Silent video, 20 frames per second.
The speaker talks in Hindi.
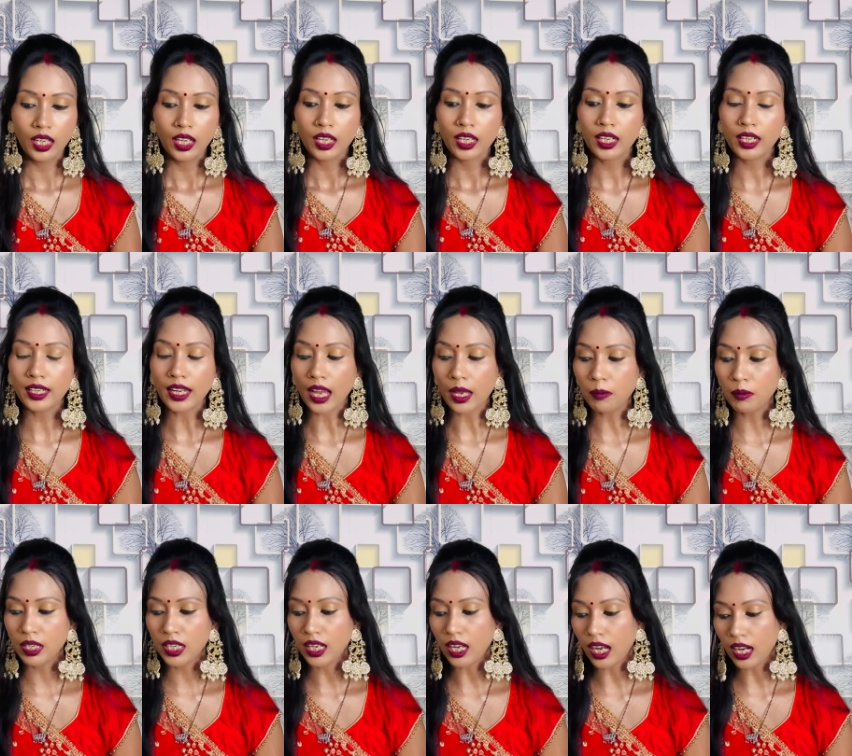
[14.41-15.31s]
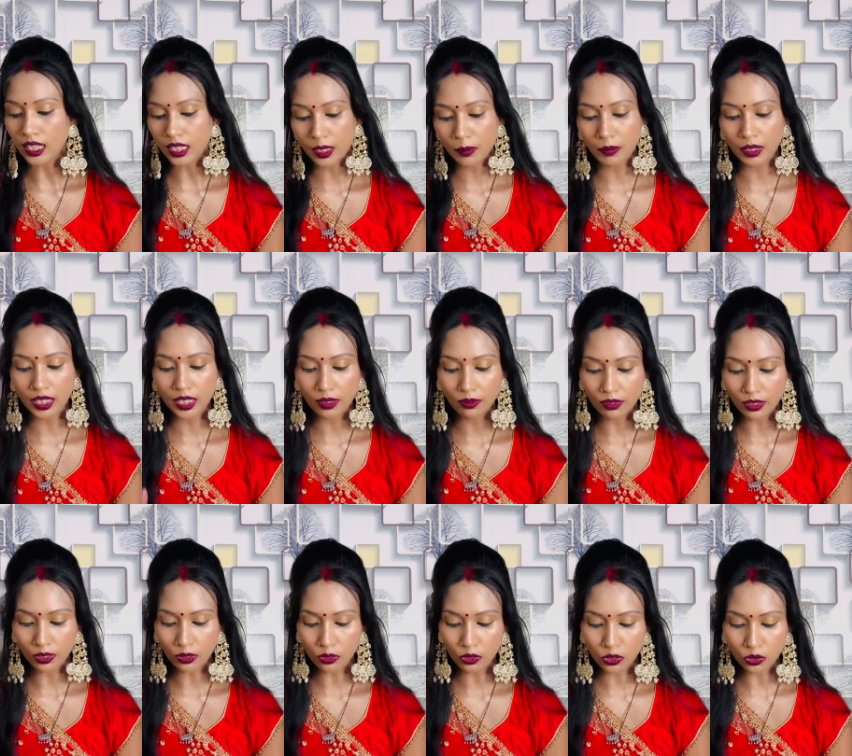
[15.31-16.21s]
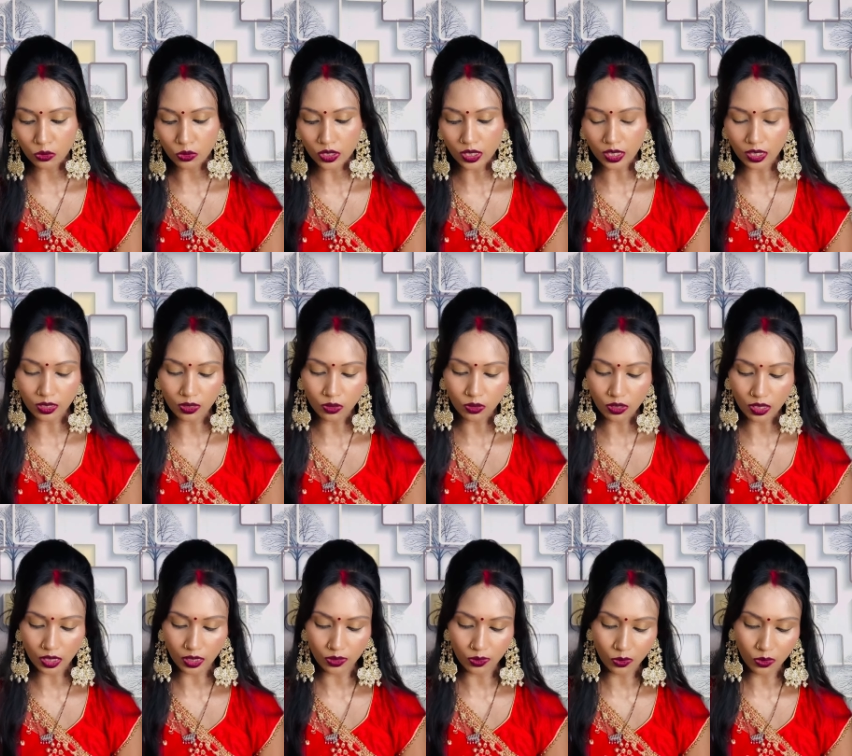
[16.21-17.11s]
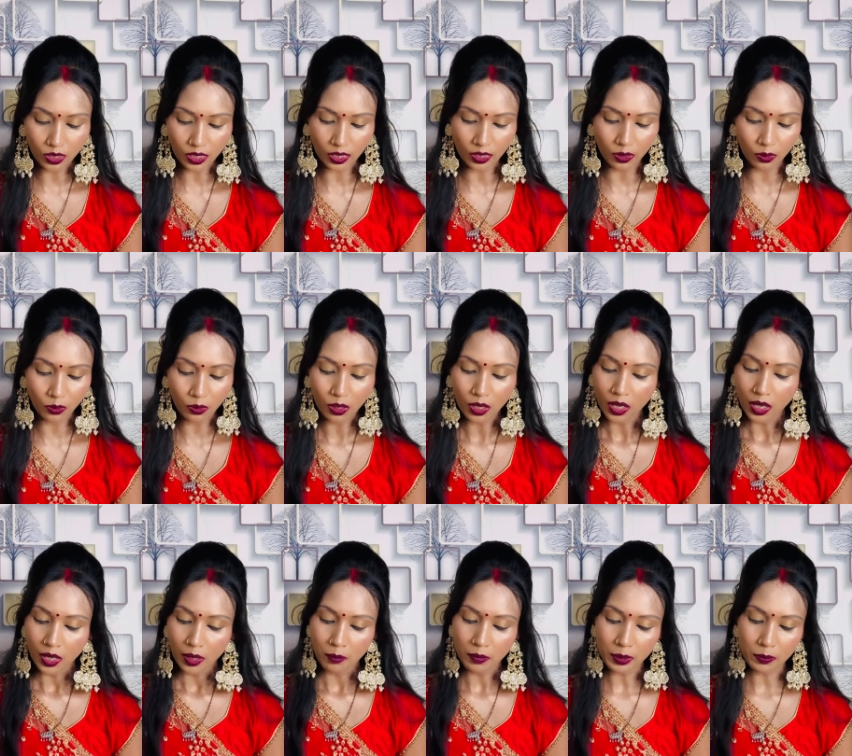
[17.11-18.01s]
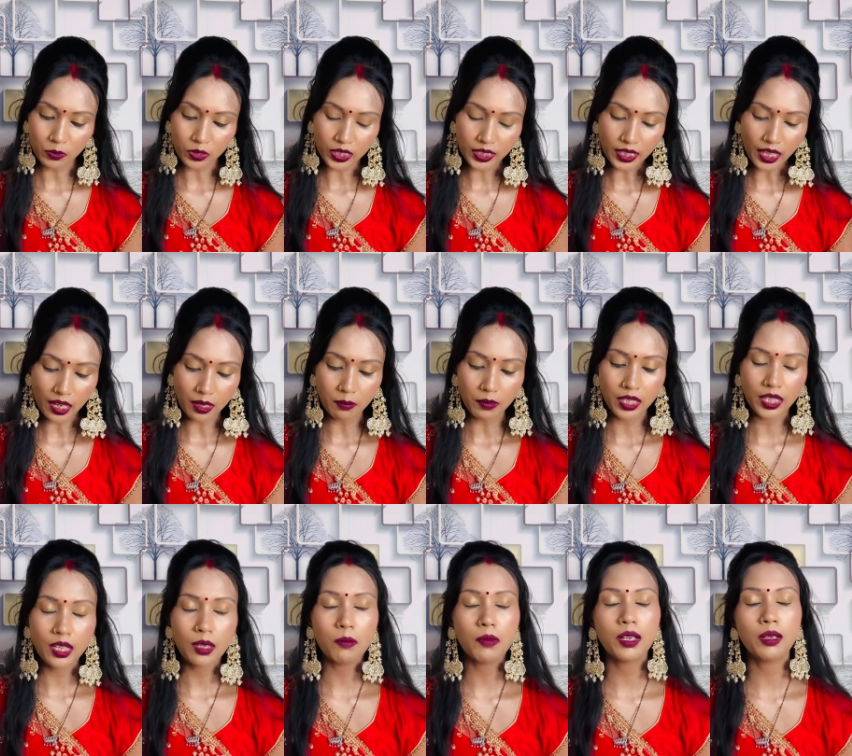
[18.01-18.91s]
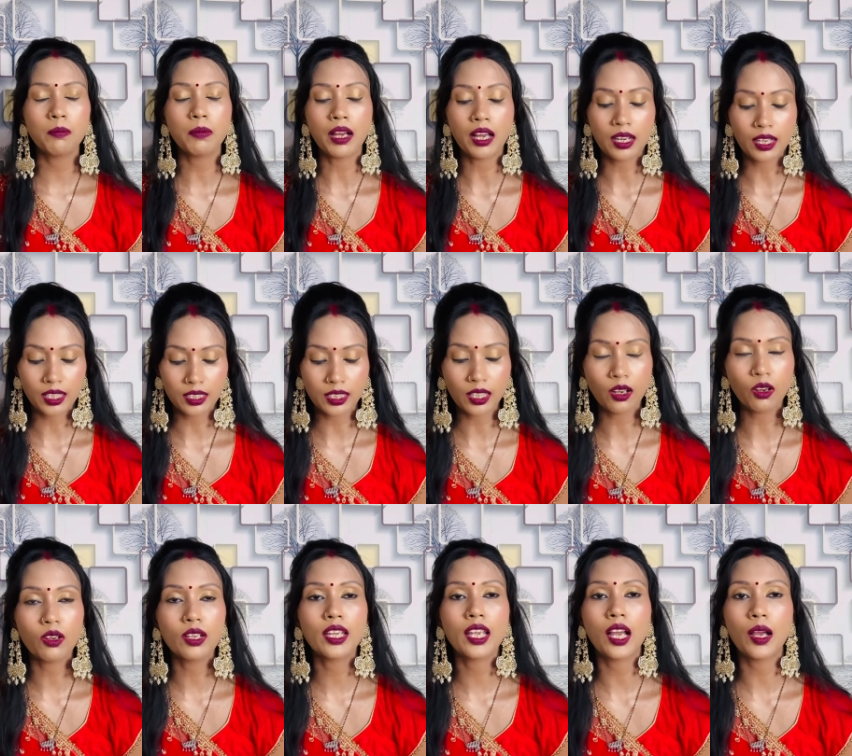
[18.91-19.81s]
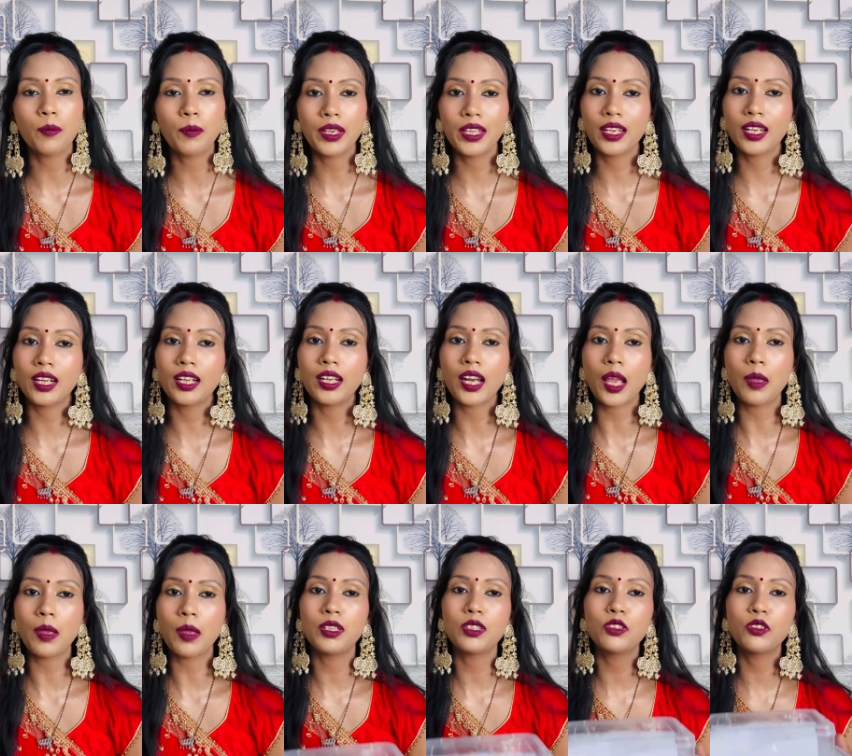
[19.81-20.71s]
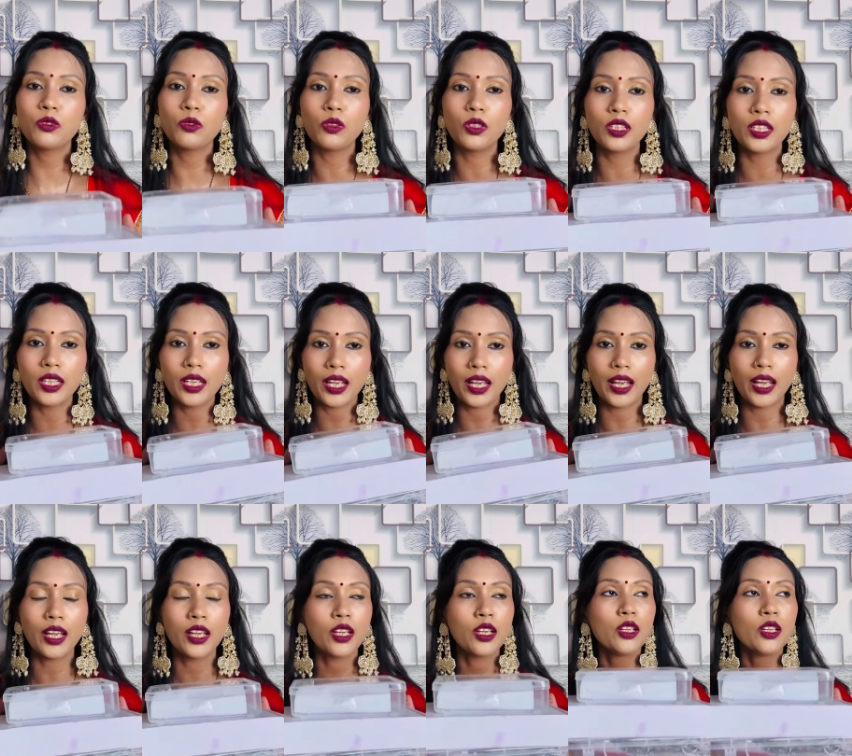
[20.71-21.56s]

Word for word: कि टाइम निकाल के मैं ये वीडियो शूट कर लूँ कर लूँ कर लूँ बट मुझे टाइम ही नहीं मिल पा रहा था और ये अमेरिकन डायमंड ज्वेलरी है